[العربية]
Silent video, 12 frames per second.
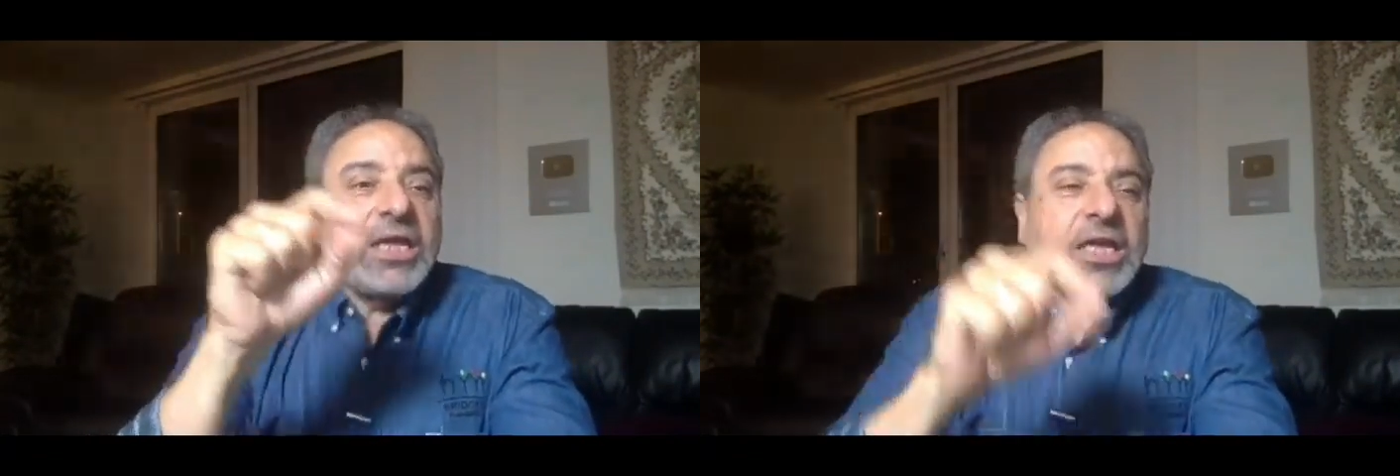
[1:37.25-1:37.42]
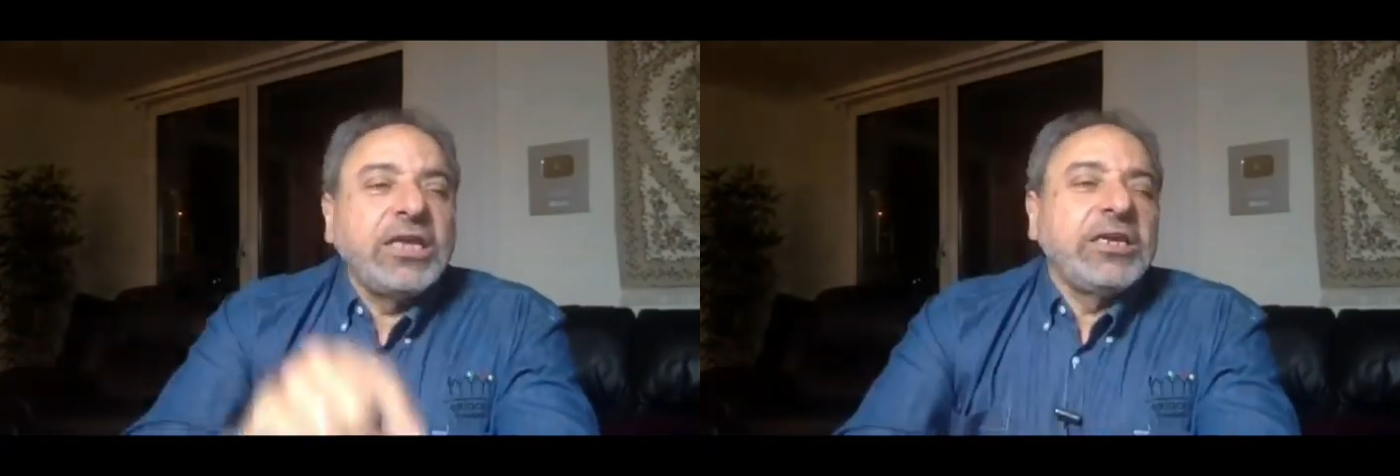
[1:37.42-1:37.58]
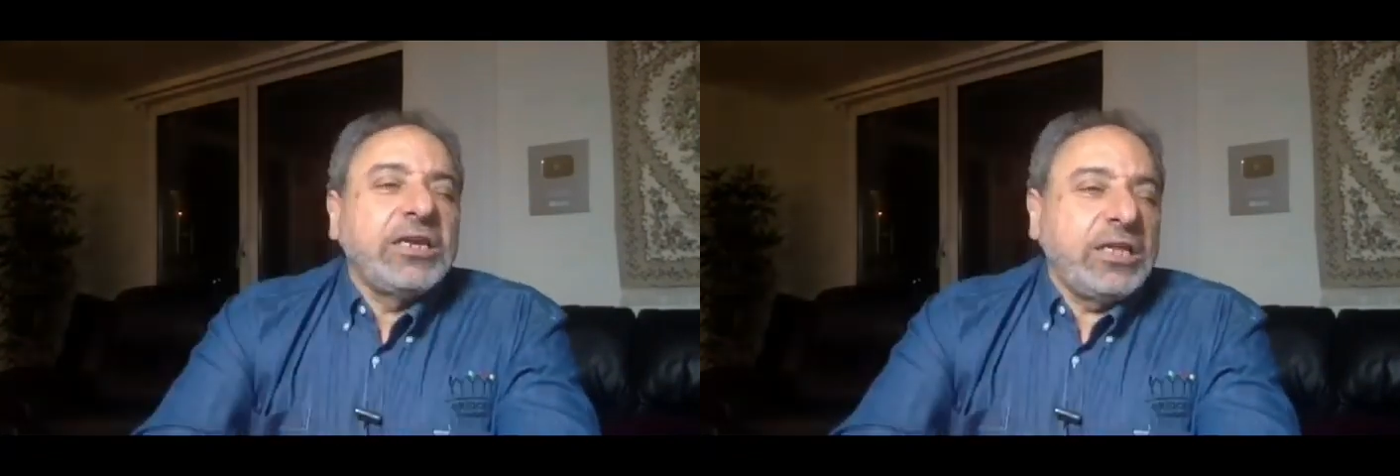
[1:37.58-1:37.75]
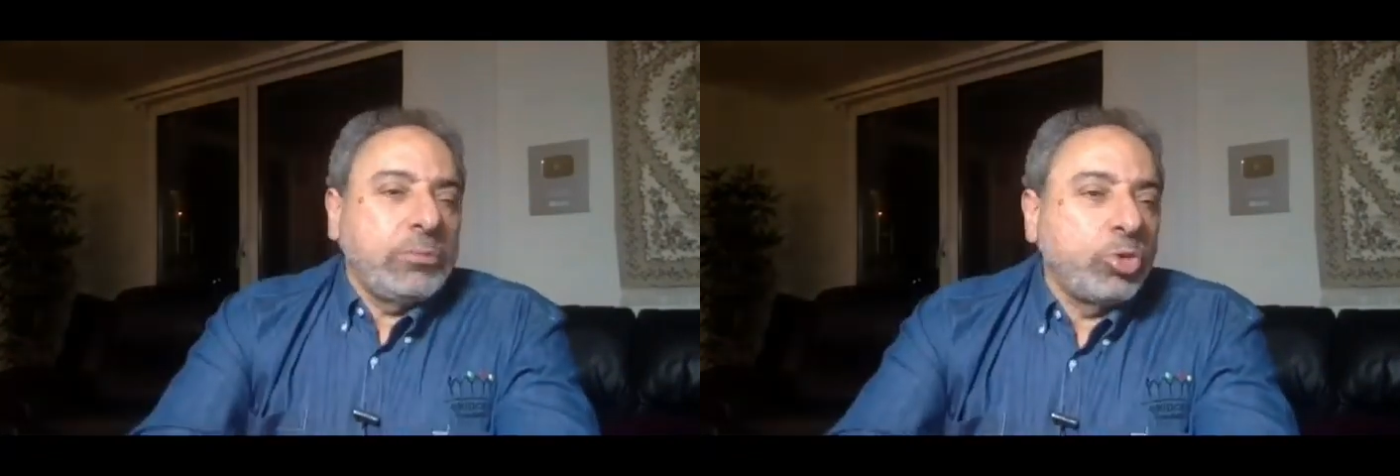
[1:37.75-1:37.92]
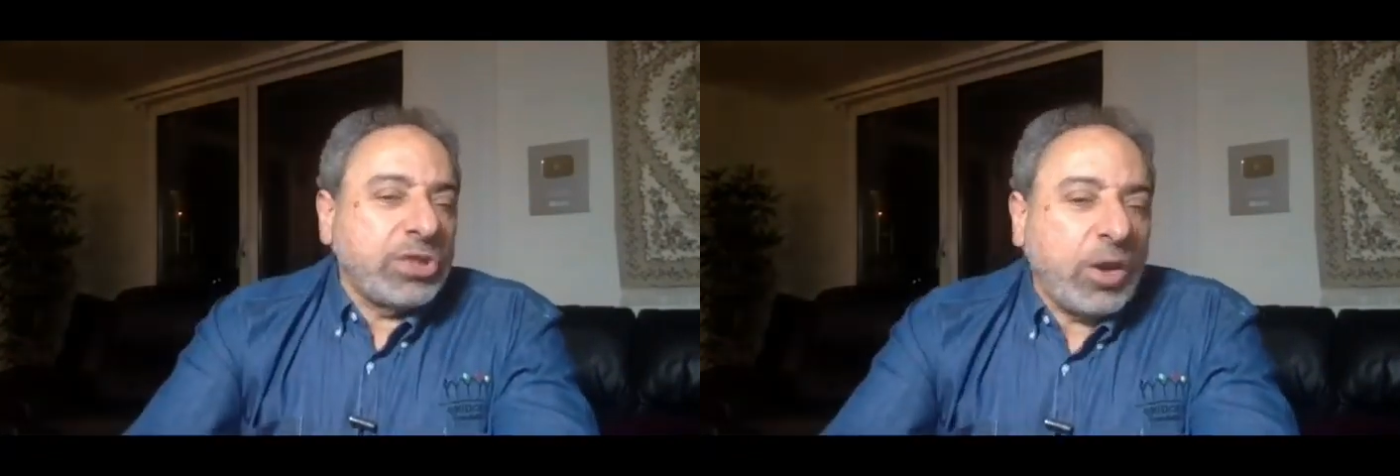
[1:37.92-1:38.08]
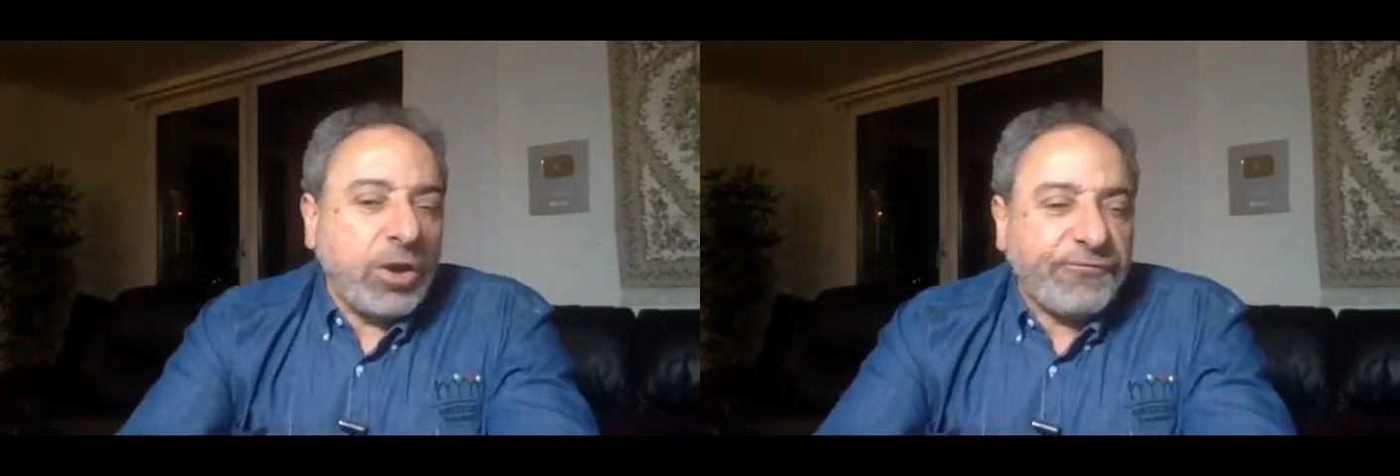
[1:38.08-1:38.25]
اني
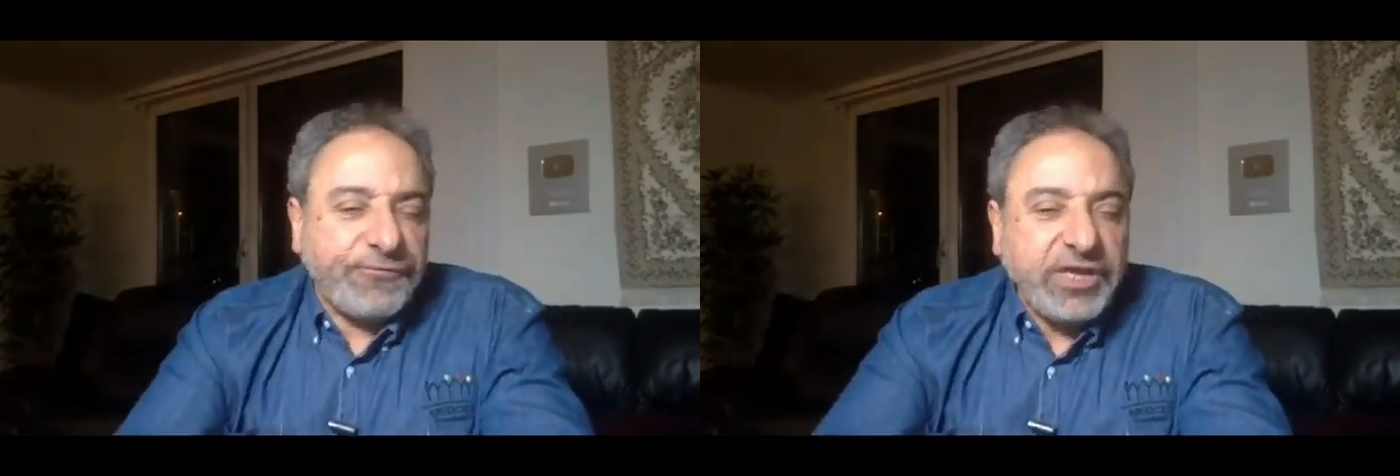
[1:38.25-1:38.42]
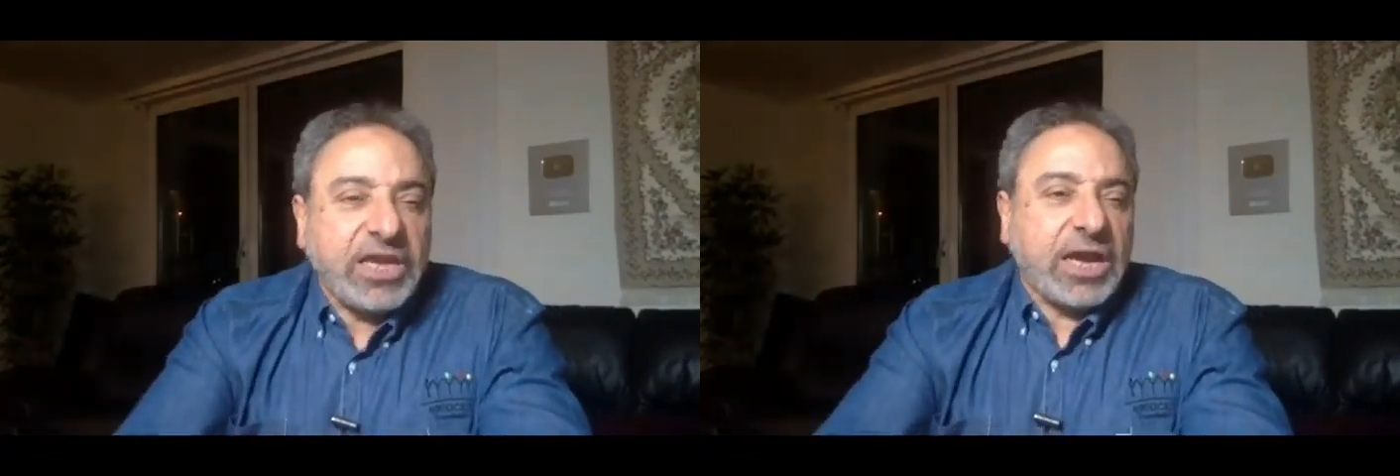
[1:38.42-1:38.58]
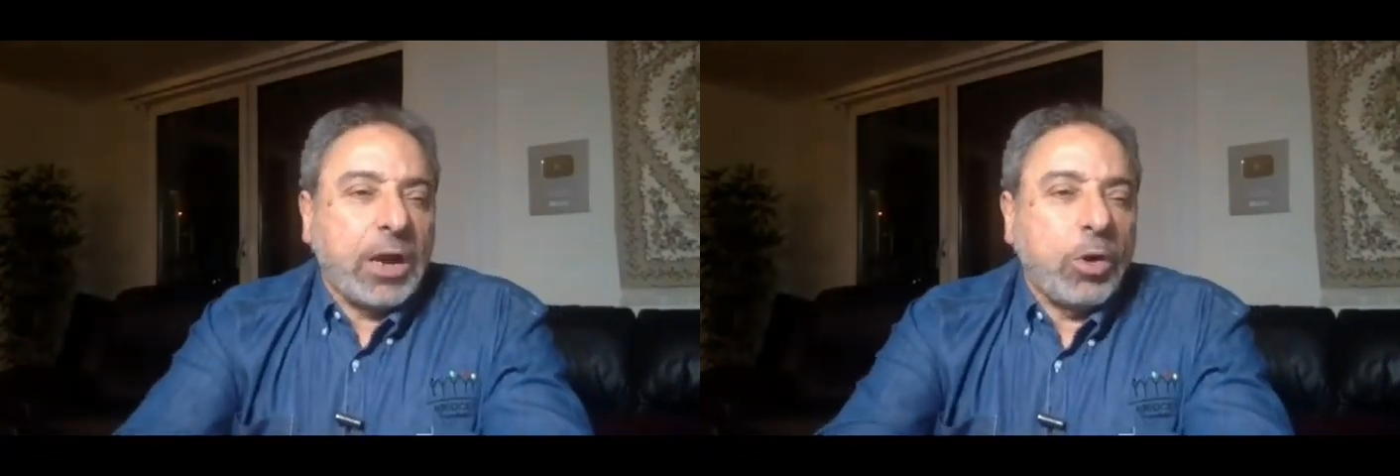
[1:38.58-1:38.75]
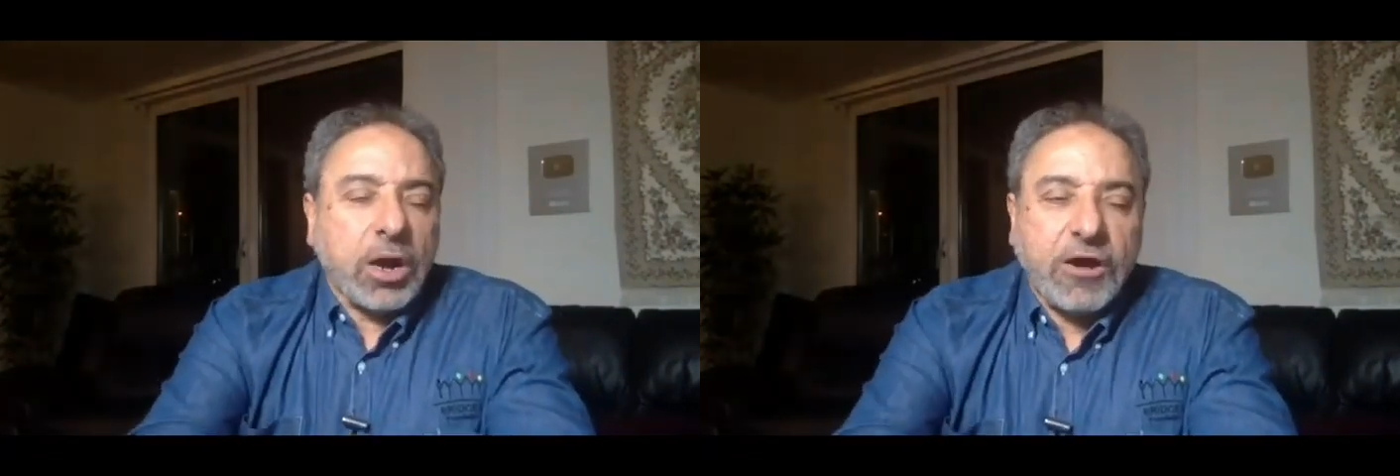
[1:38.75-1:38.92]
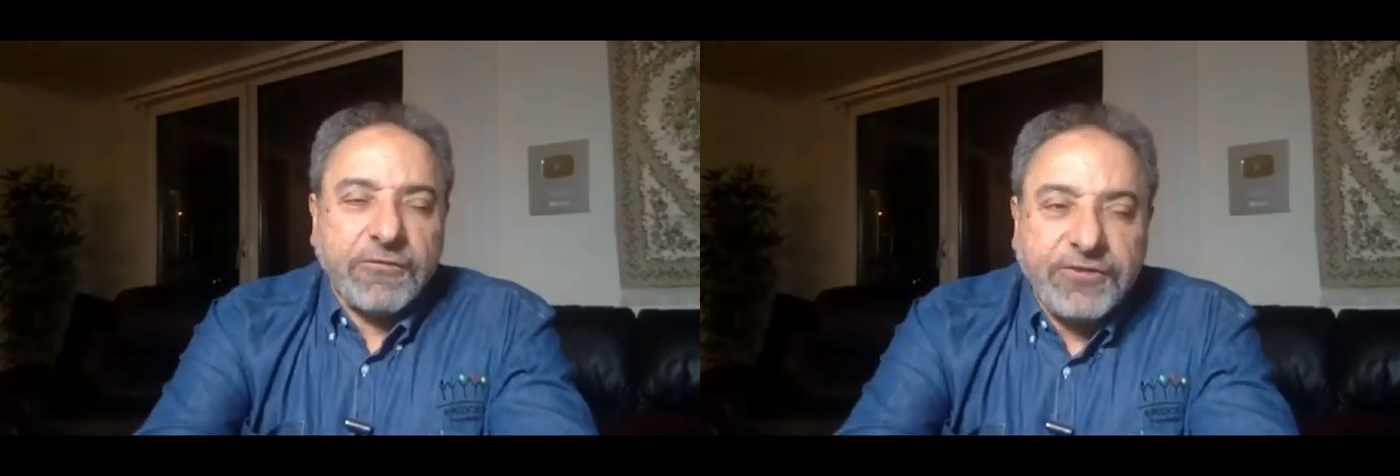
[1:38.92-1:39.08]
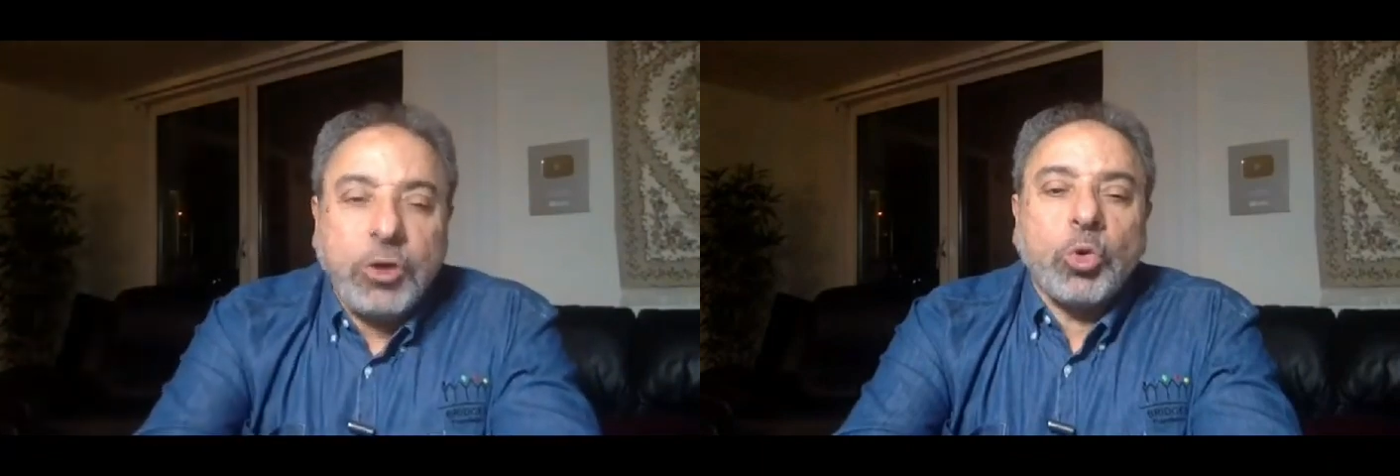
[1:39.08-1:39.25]
متوفيك
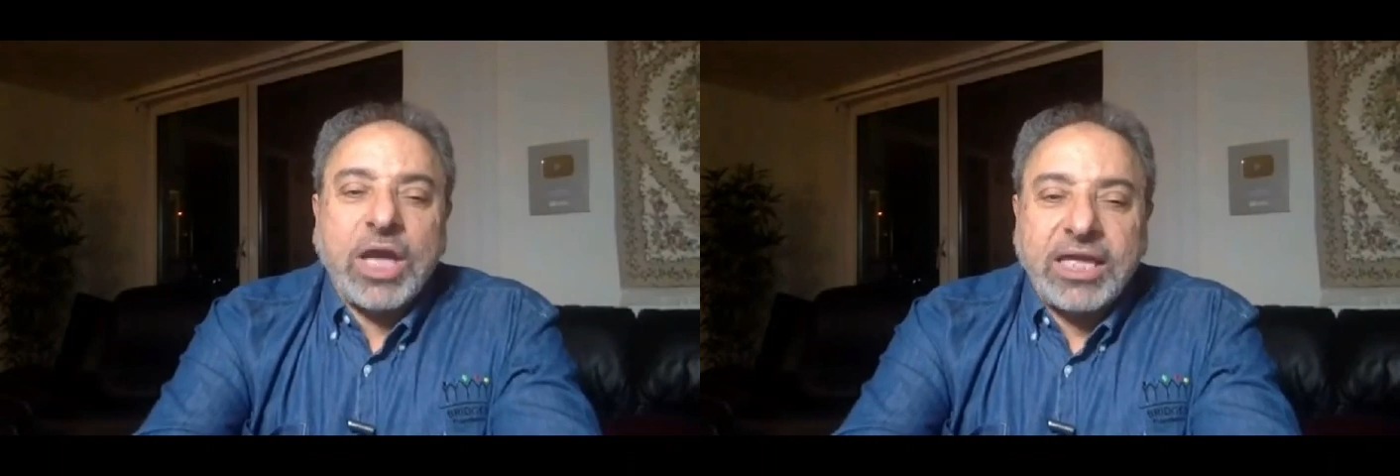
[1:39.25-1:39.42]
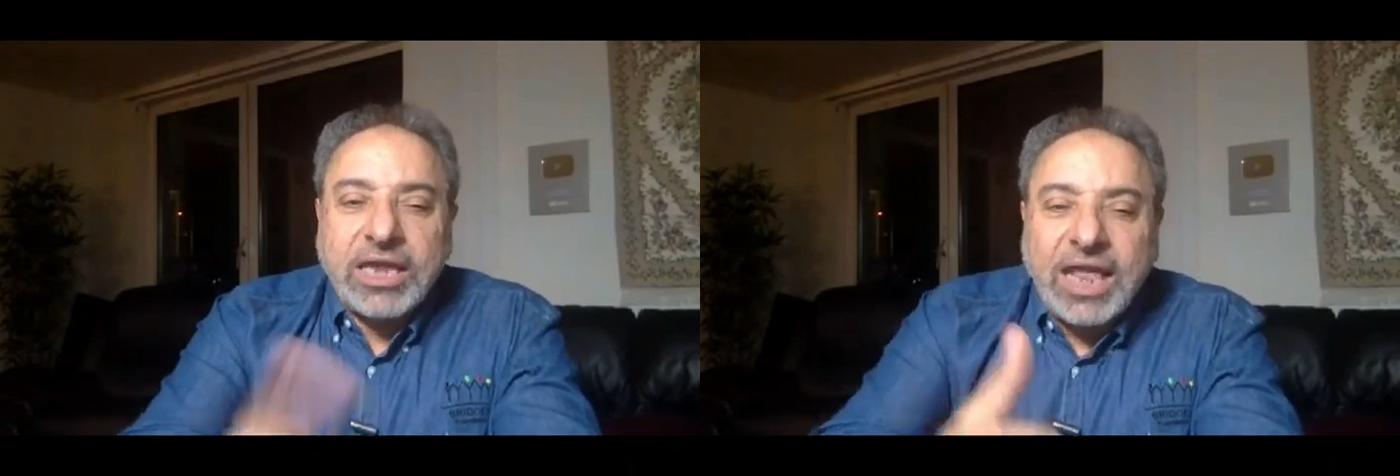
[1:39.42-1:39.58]
ورافعك